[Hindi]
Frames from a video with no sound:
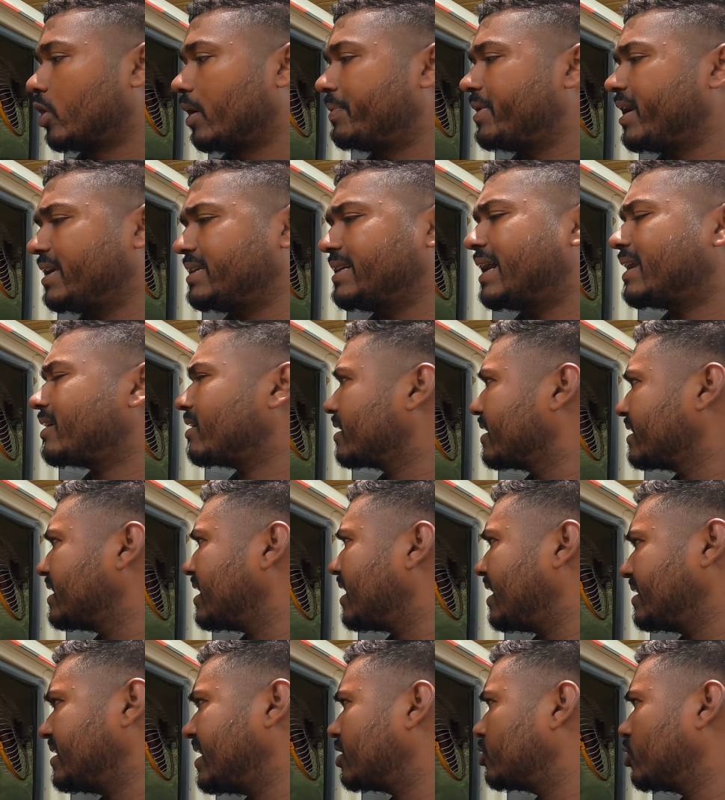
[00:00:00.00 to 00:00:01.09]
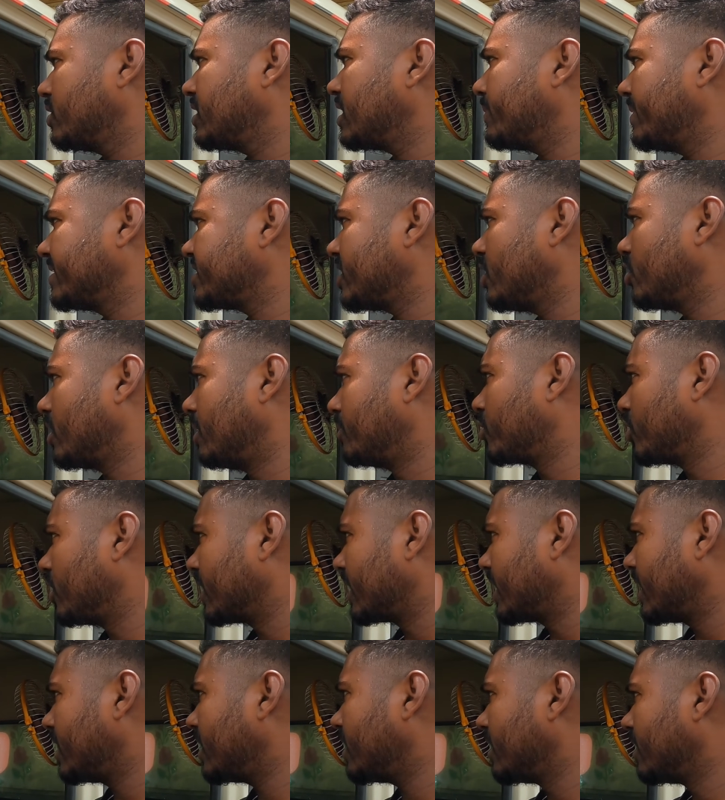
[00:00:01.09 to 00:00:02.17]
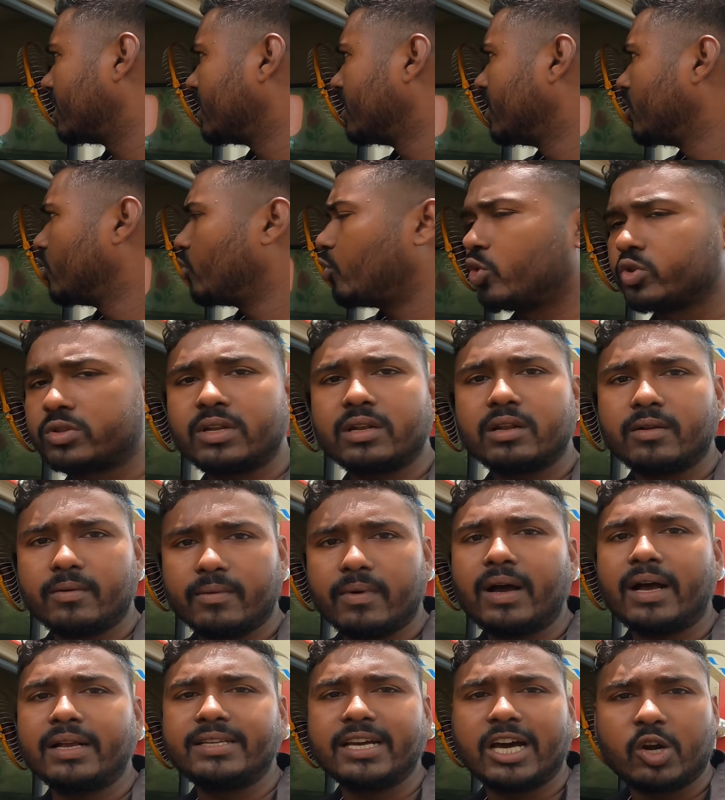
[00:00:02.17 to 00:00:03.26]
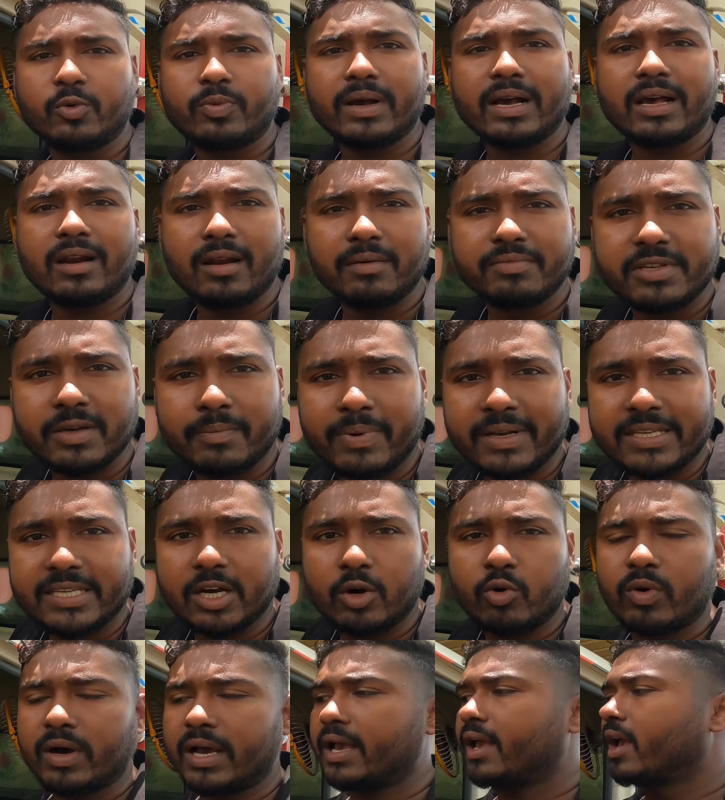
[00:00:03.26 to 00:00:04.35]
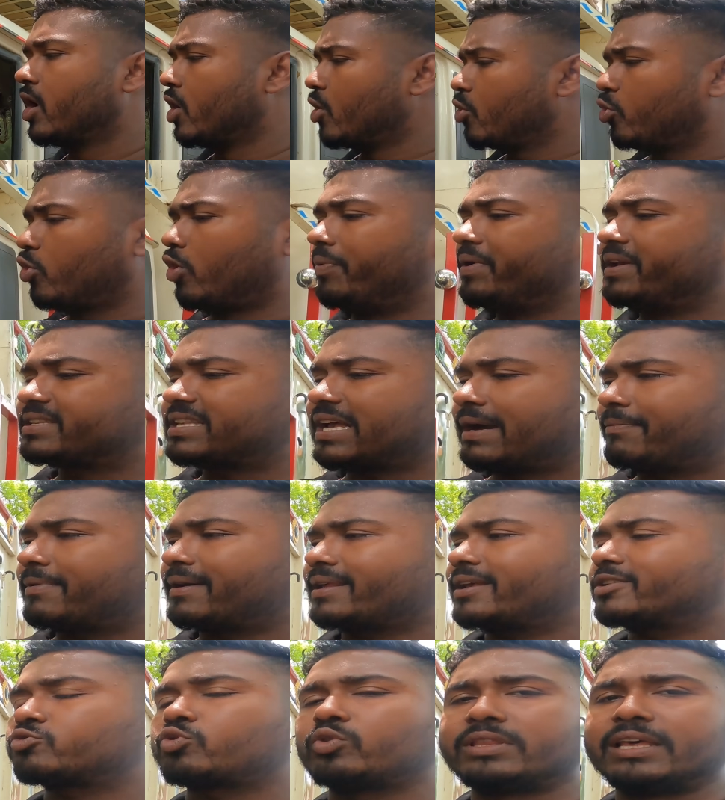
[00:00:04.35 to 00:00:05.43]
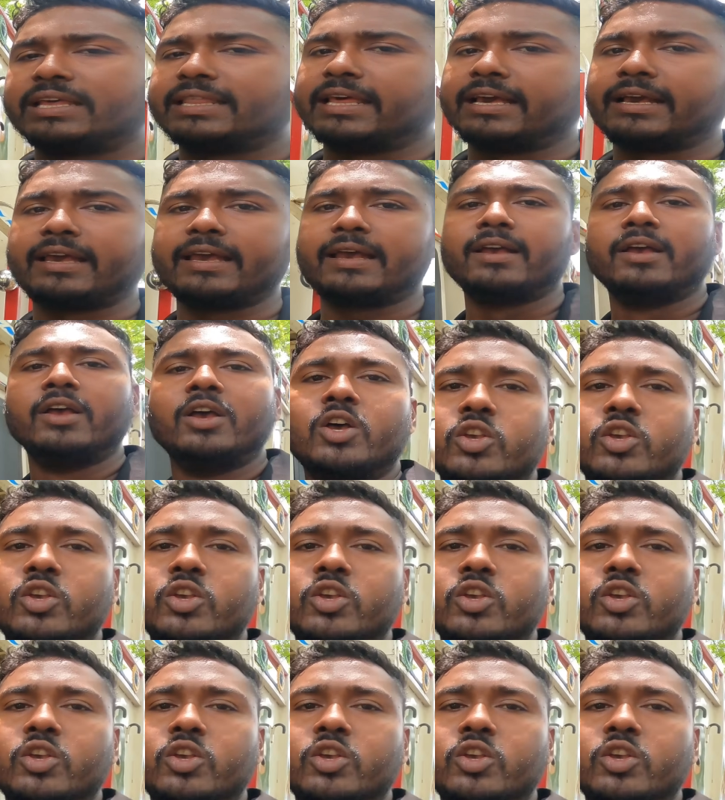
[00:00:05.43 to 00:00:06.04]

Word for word: तो अभी हज़ार कितना हज़ार दो हज़ार बचा होगा हमको लग रहा है ना वो तो हज़ार रुपये का लमसम बचा हुआ है वो भी हिसाब करके इसको दे देंगे